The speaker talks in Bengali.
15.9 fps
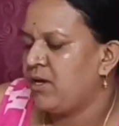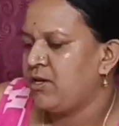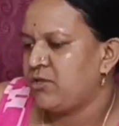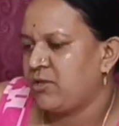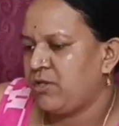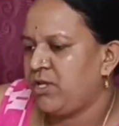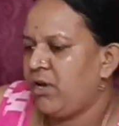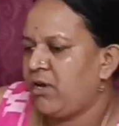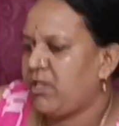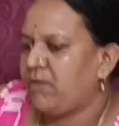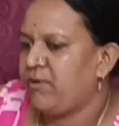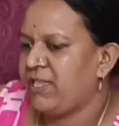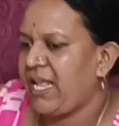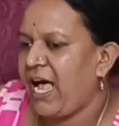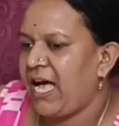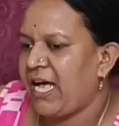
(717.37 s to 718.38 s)
সত্যি কথা
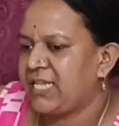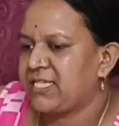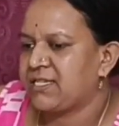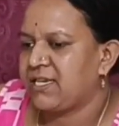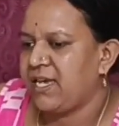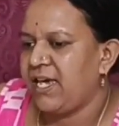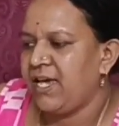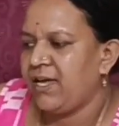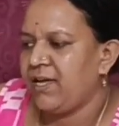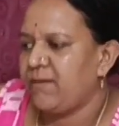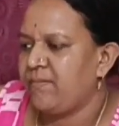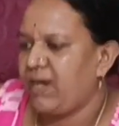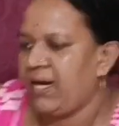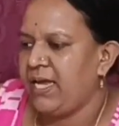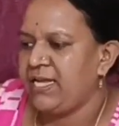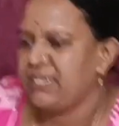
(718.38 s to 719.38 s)
বলতে আজকে
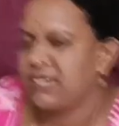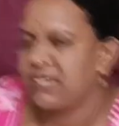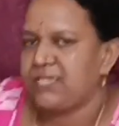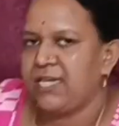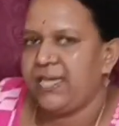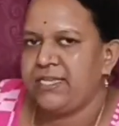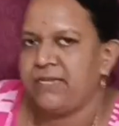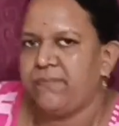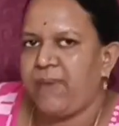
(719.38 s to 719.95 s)
মানে এই যে সেই যে